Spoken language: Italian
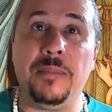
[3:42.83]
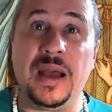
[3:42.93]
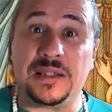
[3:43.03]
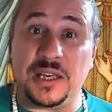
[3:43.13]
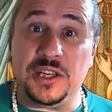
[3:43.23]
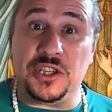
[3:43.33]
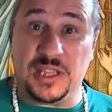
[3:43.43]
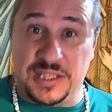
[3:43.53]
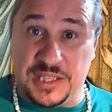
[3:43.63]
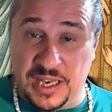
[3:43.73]
Beatrice
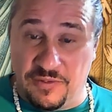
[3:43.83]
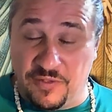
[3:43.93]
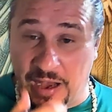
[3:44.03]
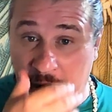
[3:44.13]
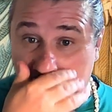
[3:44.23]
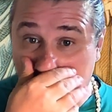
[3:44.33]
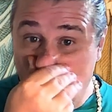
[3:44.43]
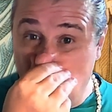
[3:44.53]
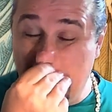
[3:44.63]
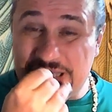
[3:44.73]
de Silva,
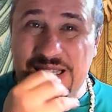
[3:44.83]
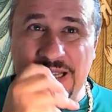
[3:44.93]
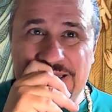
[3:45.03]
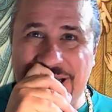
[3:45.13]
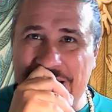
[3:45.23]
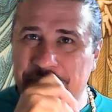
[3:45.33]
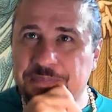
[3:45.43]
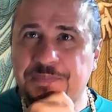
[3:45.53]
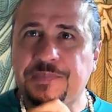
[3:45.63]
una santa